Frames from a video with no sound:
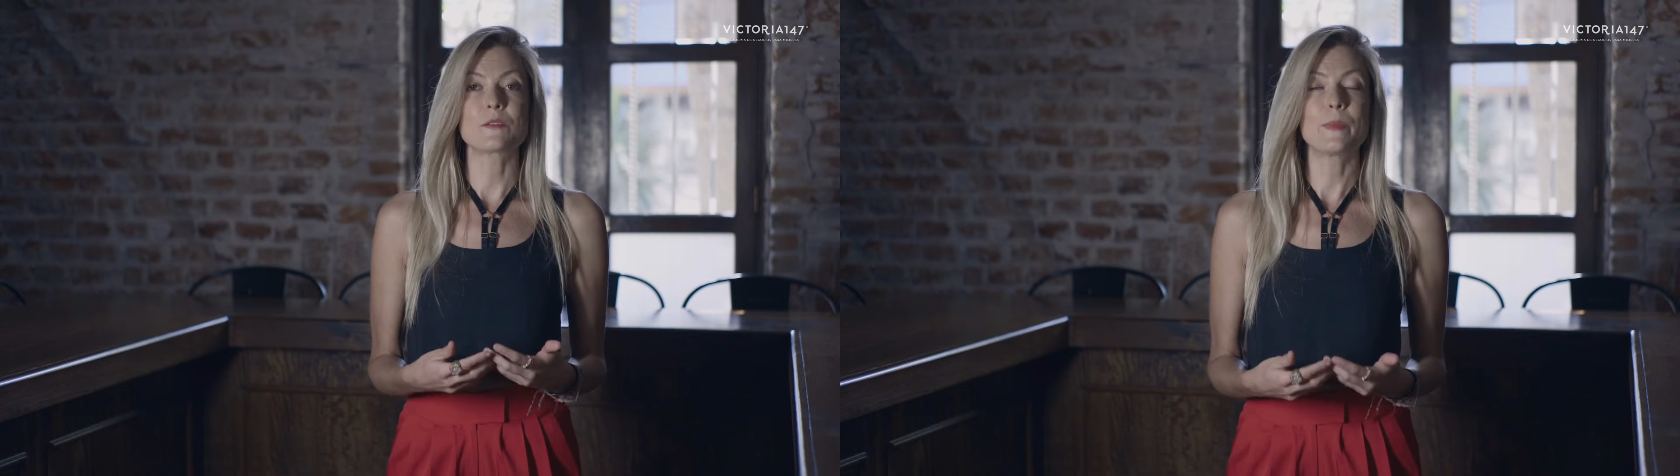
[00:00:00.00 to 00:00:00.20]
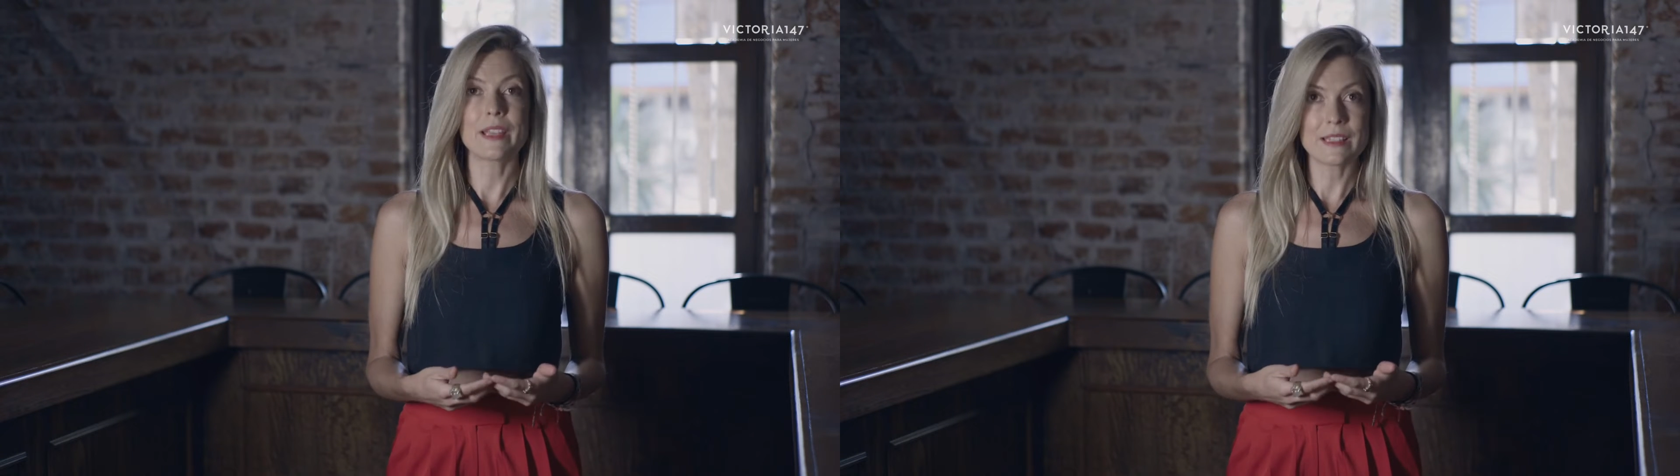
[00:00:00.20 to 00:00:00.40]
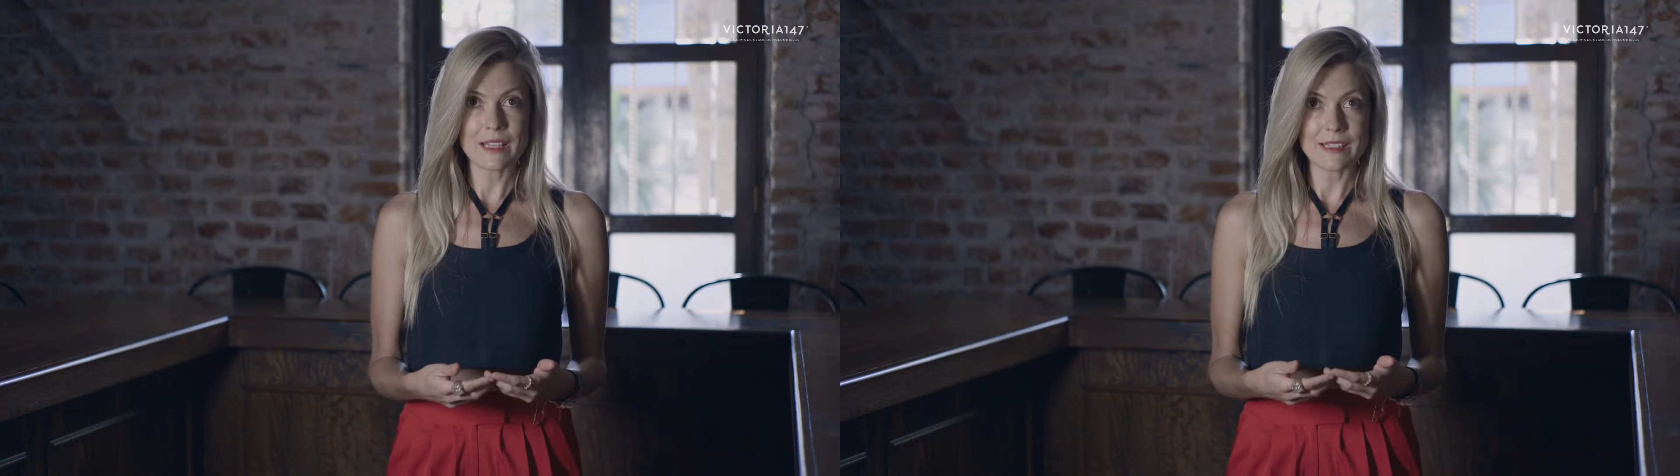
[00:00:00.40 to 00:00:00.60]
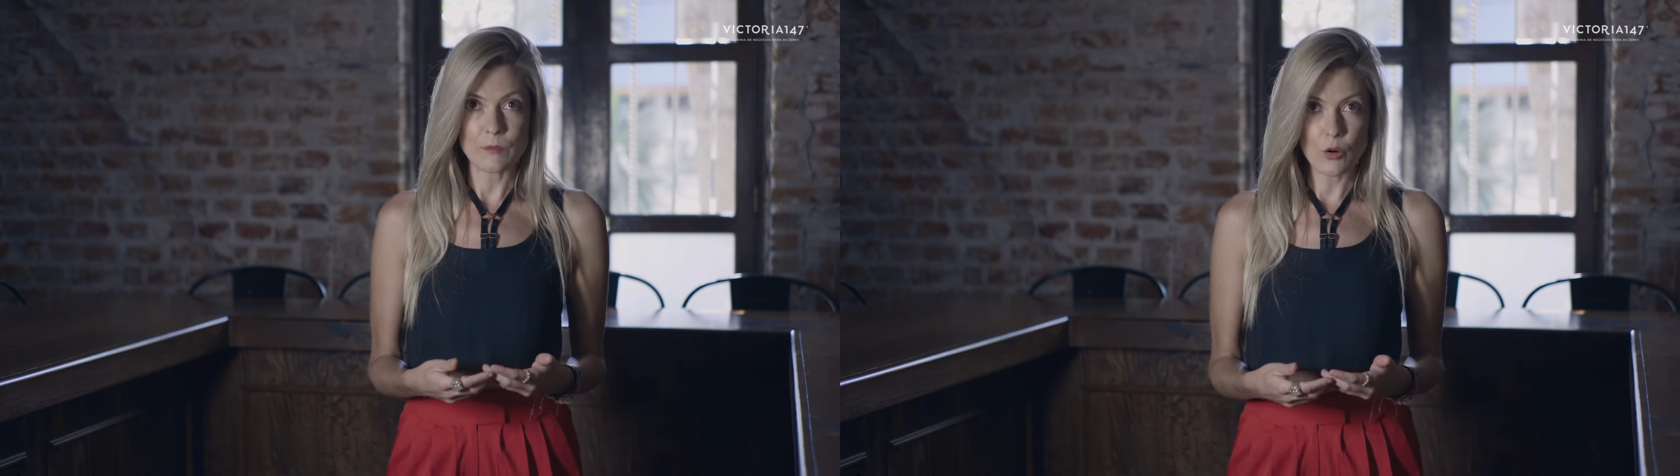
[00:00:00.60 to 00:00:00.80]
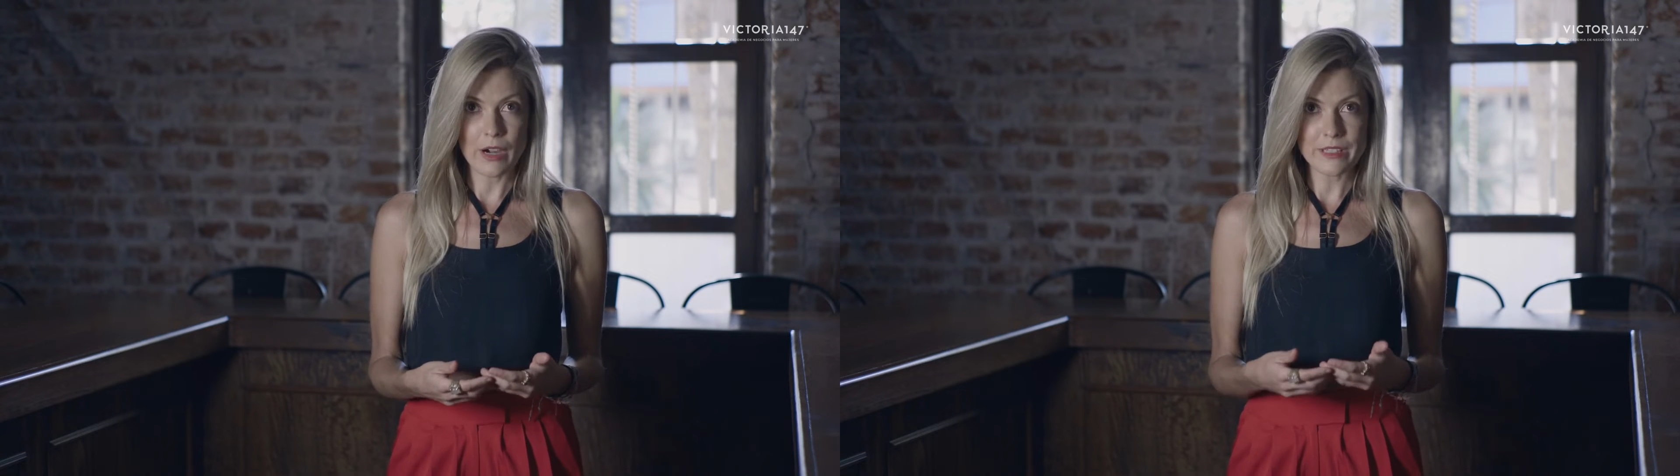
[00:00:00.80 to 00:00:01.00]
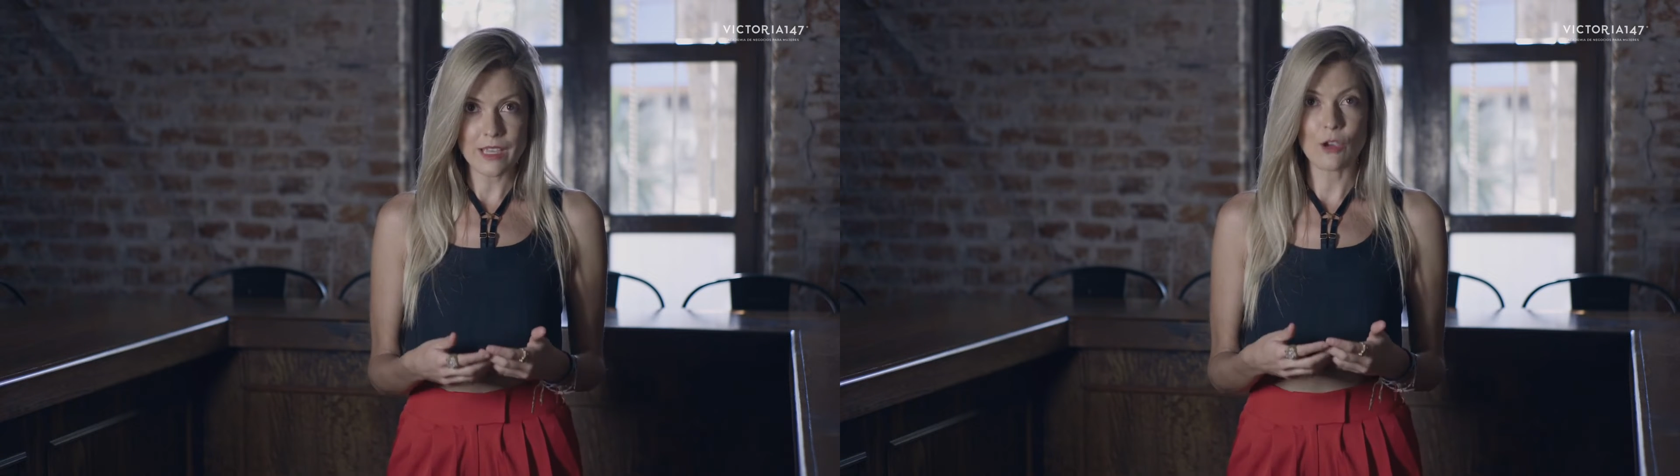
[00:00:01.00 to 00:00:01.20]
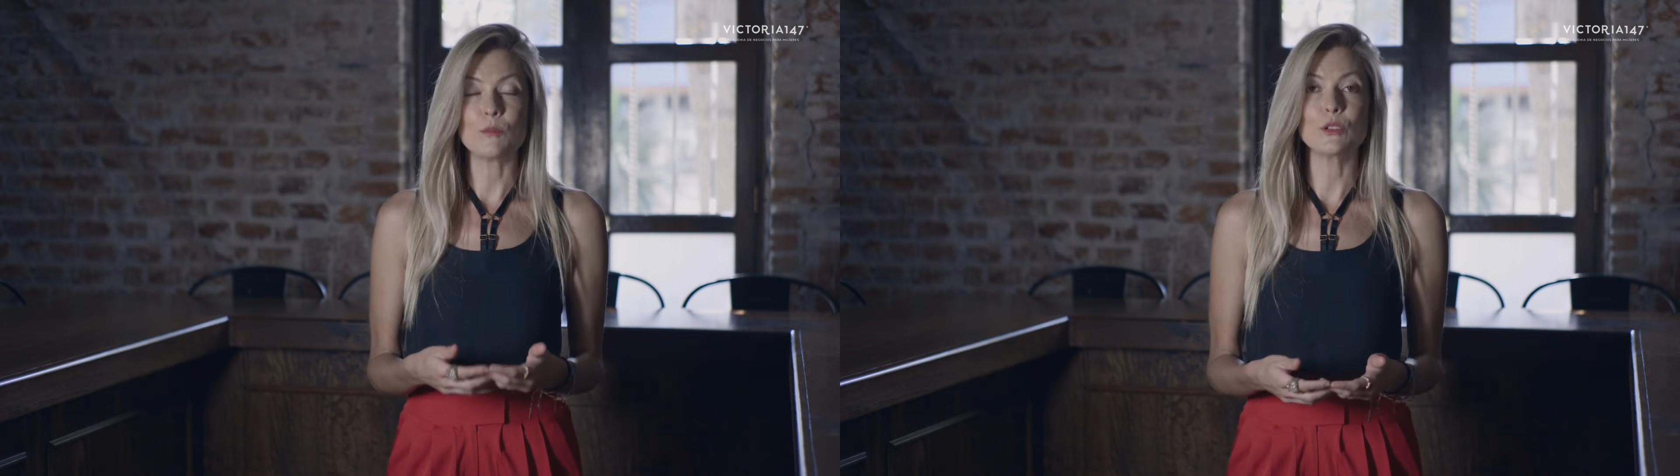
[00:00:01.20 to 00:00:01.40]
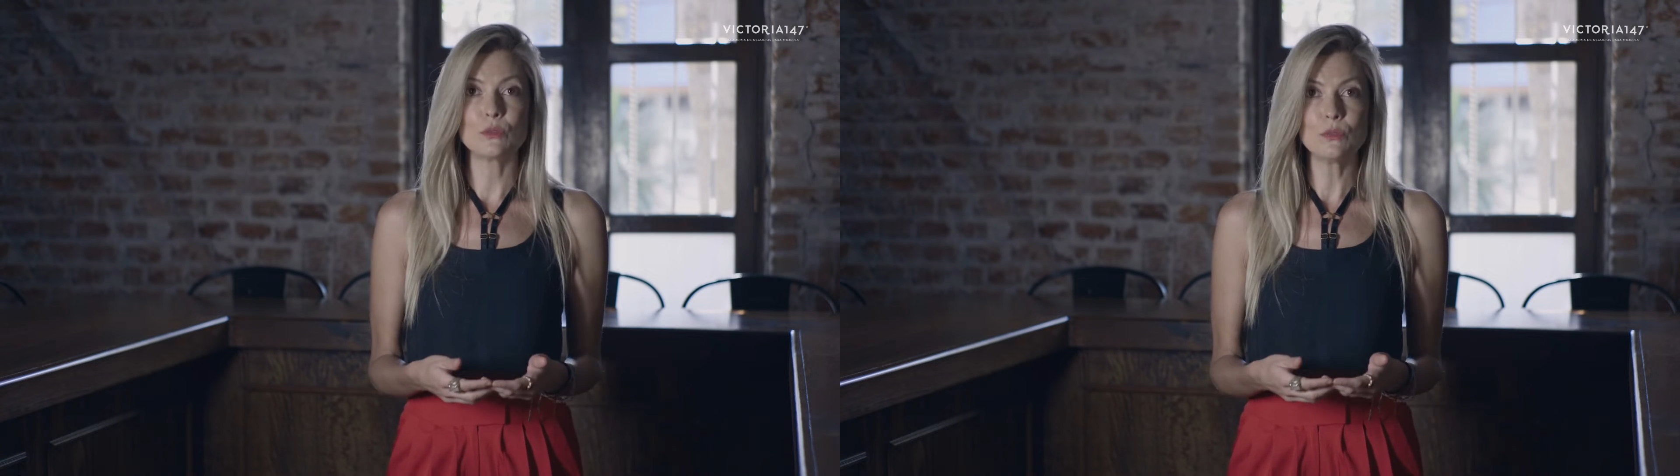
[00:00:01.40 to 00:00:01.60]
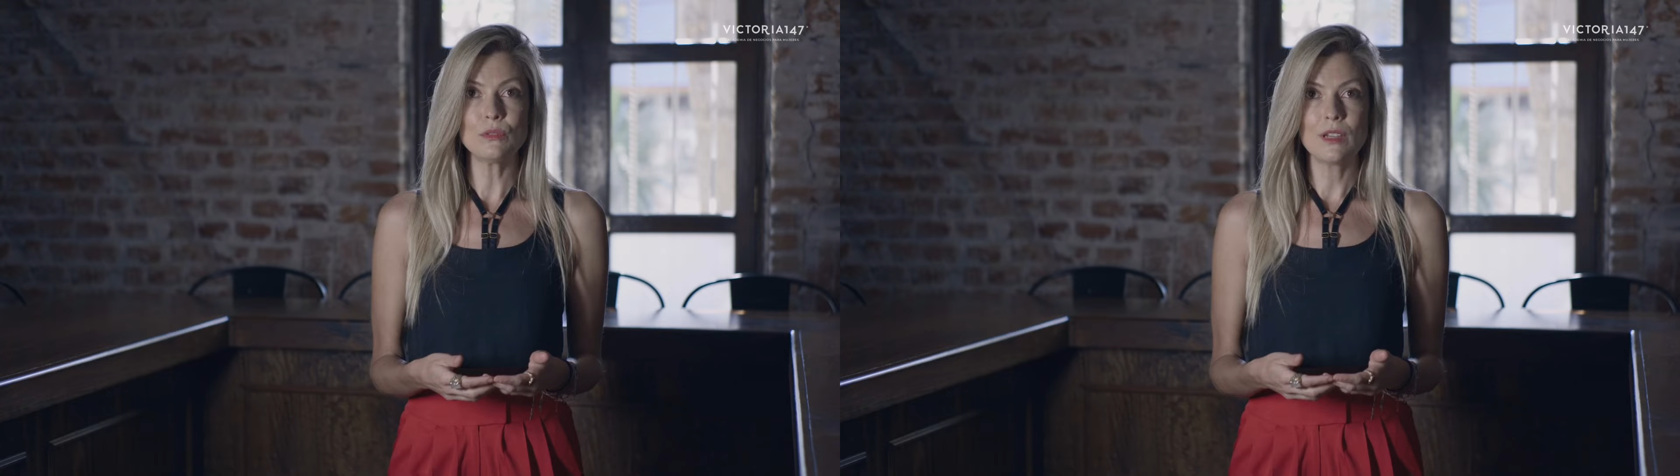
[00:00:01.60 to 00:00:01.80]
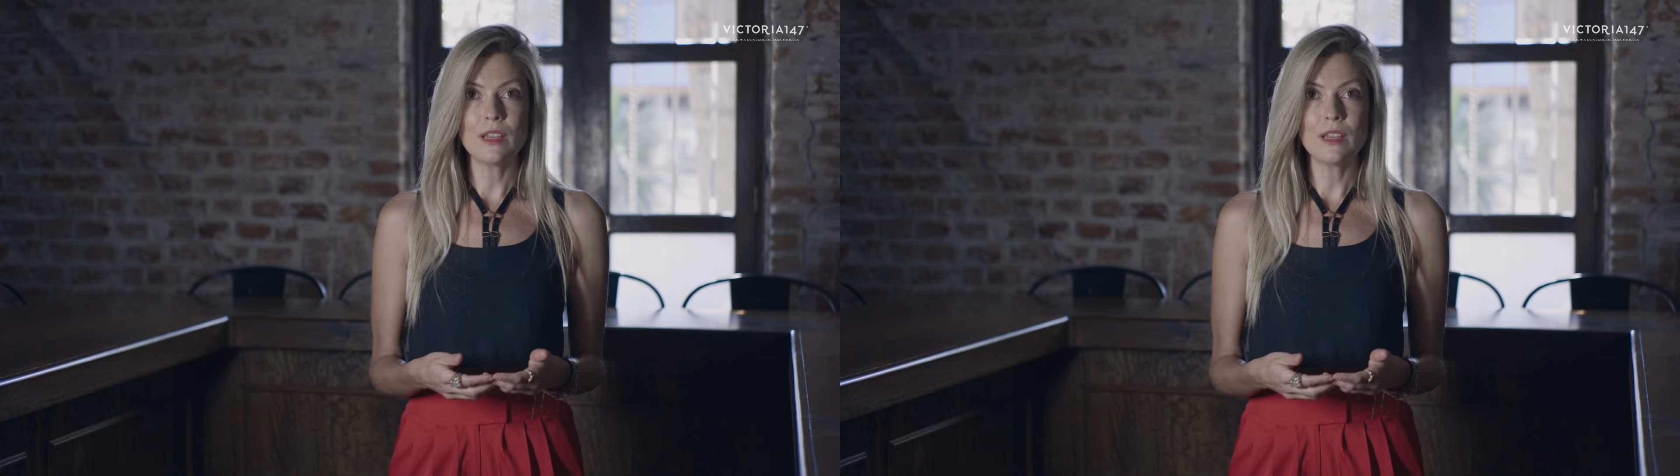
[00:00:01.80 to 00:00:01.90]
experiencias de mujeres que, como tú,